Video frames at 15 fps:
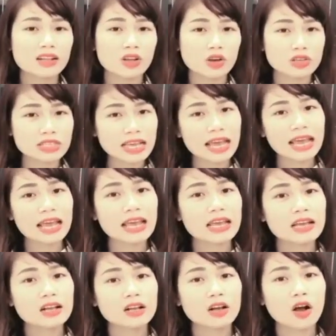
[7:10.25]
nó sẽ
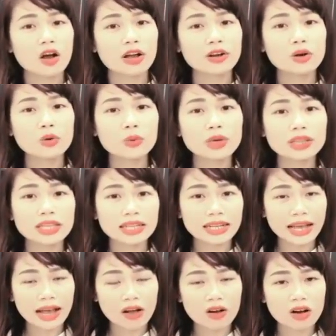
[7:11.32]
có cái độ uy tín
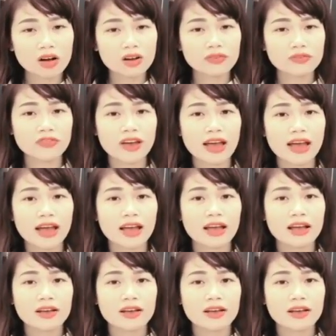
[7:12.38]
cao hơn và